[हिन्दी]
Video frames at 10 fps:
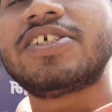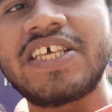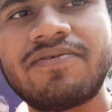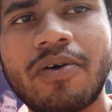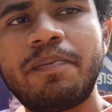
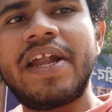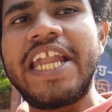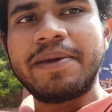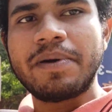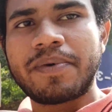सी फॉर्म
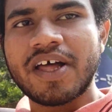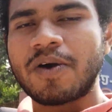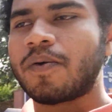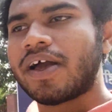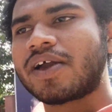पेंडिंग में पड़ा
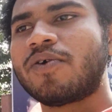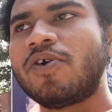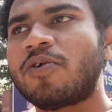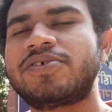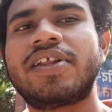हुआ है
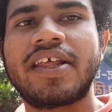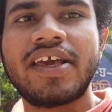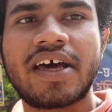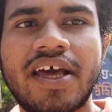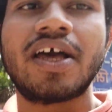कोई ऑप्शन
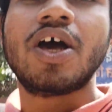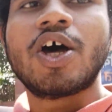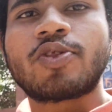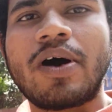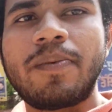नहीं आ रहा
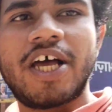है तो आप